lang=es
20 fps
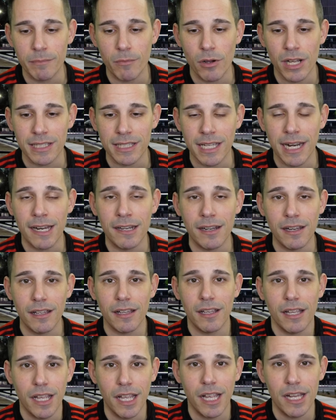catalán,
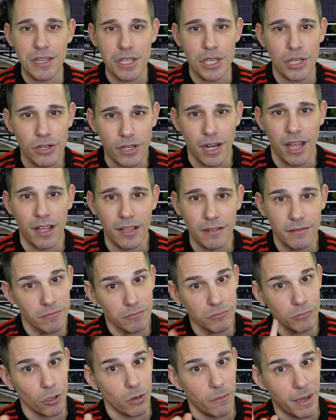el Girona
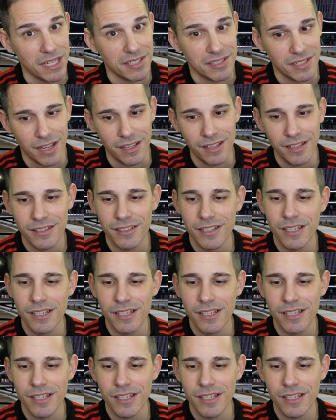no el Barça, ¿eh?